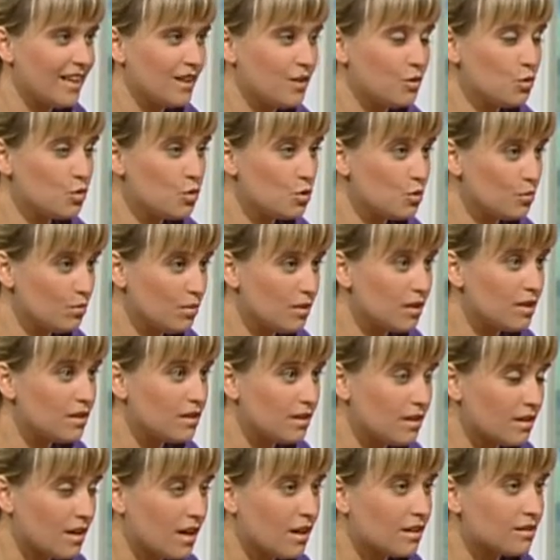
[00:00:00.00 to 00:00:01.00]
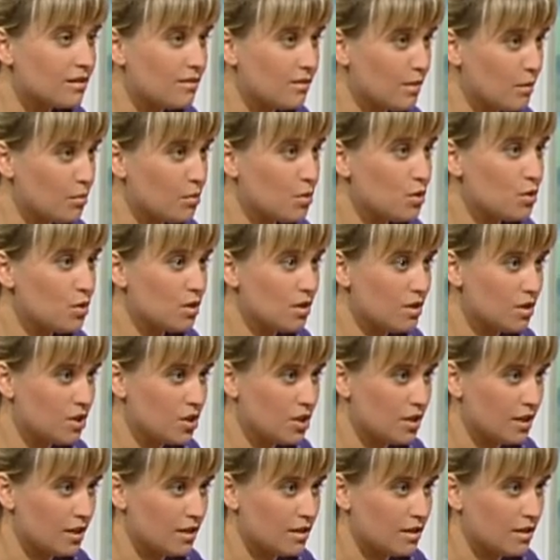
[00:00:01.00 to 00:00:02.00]
и нужно было этот как-то вопрос
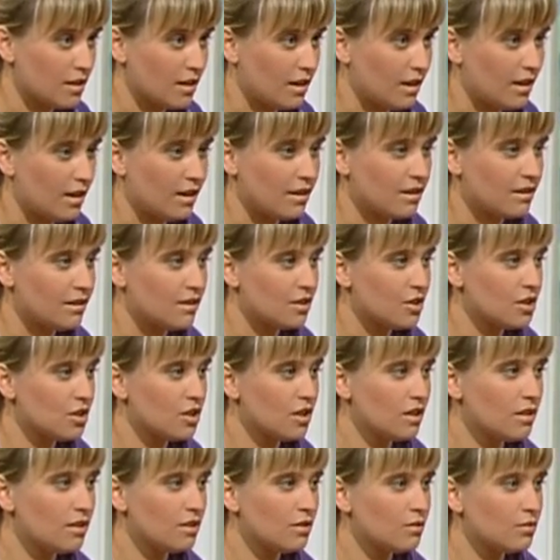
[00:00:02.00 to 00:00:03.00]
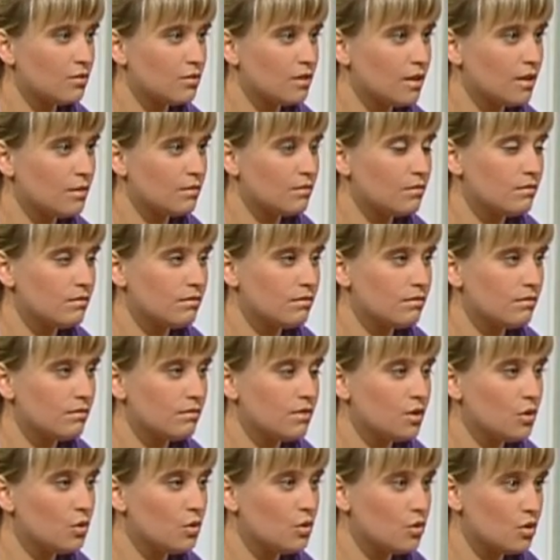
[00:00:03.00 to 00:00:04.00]
решать. А решался он
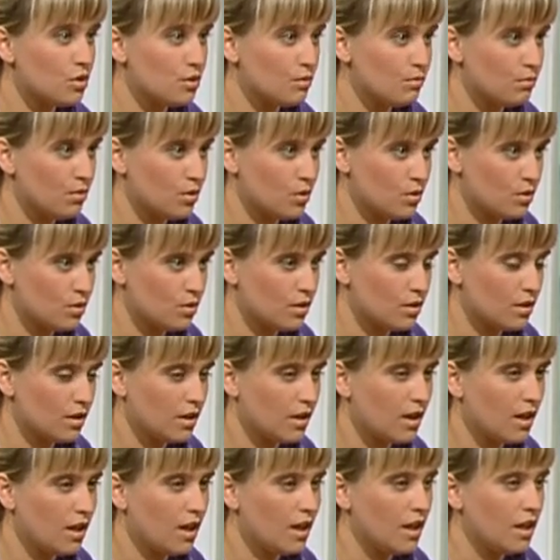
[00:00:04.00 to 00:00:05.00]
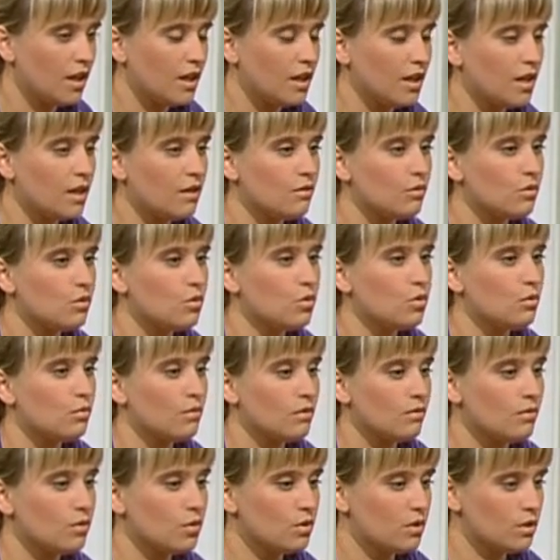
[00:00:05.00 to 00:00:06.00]
там не очень просто. я вот
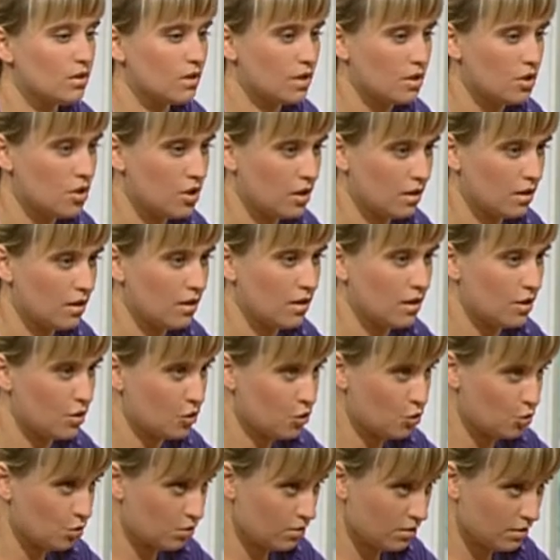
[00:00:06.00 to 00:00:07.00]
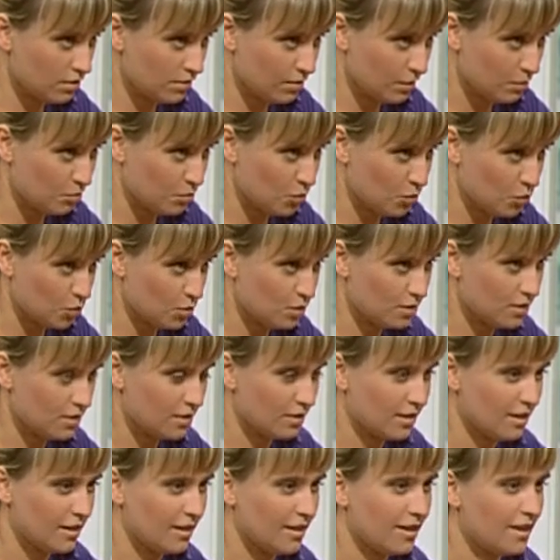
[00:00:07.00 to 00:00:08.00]
думаю, вот сначала я решу этот вопрос,
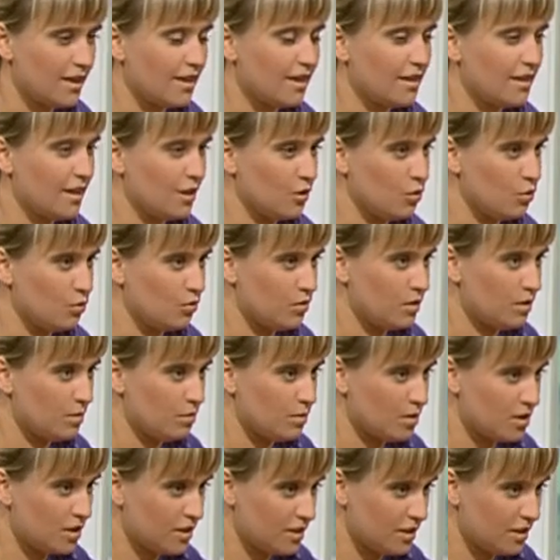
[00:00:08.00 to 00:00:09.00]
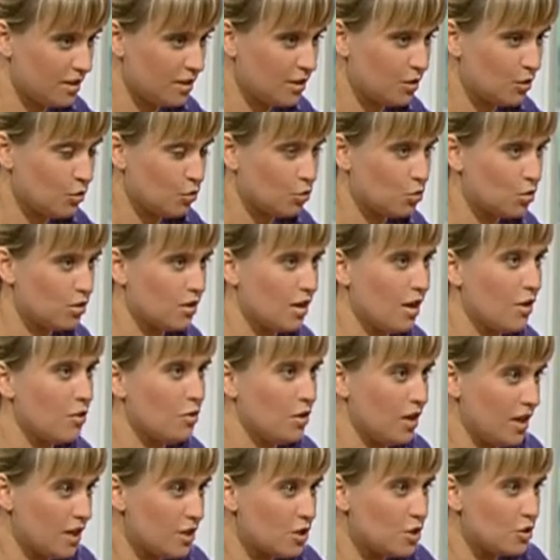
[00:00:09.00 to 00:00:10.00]
я найду в себе силы,
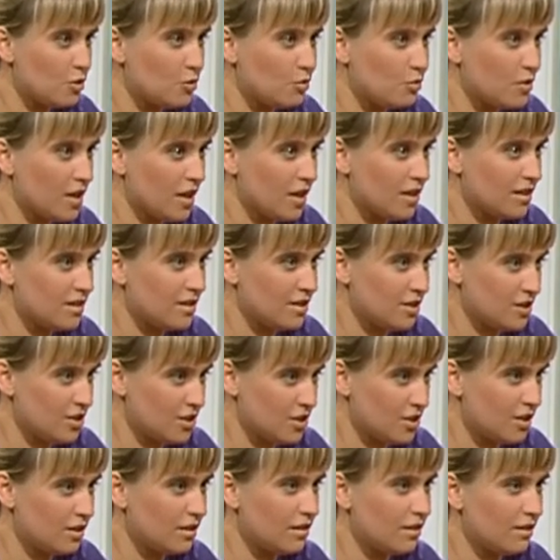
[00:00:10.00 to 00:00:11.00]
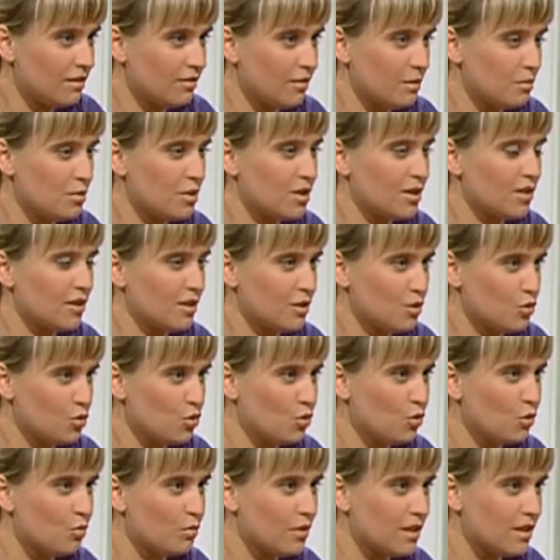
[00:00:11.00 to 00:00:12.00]
узнаю, есть у меня эти силы, или вообще
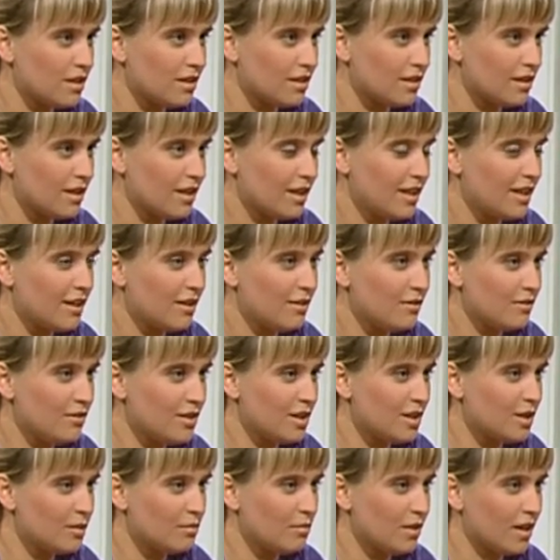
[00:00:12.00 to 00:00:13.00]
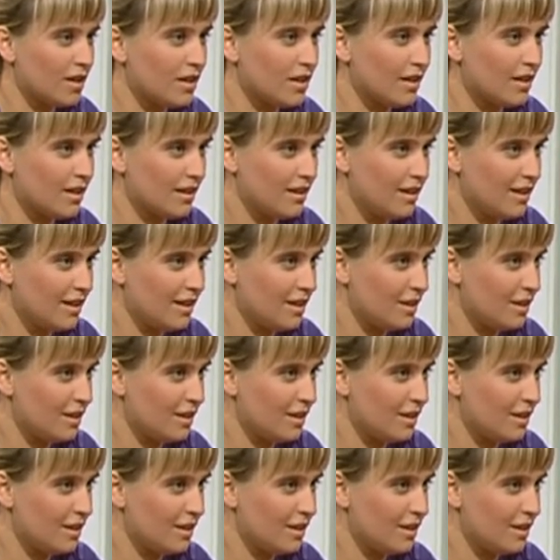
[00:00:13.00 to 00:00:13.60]
насколько у меня эта вера моя,